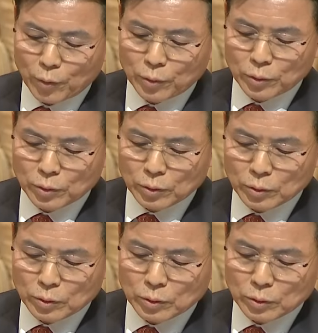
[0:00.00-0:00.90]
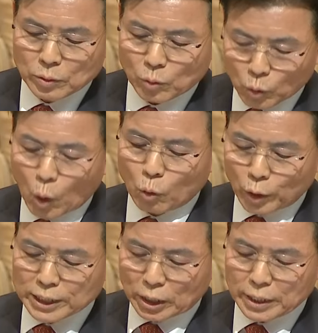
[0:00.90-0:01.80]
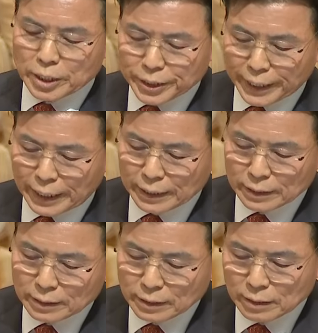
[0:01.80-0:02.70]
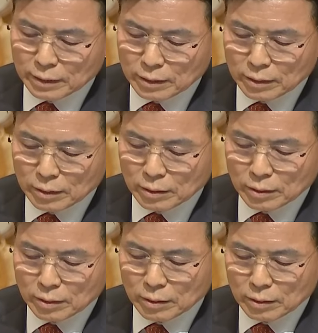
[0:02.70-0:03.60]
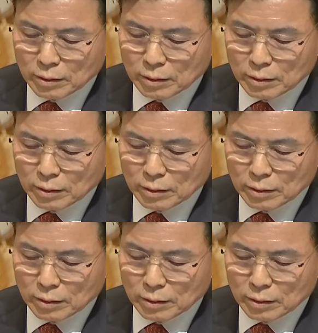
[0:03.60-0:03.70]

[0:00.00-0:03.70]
天の父母様に捧げられる環境権を作っていこうと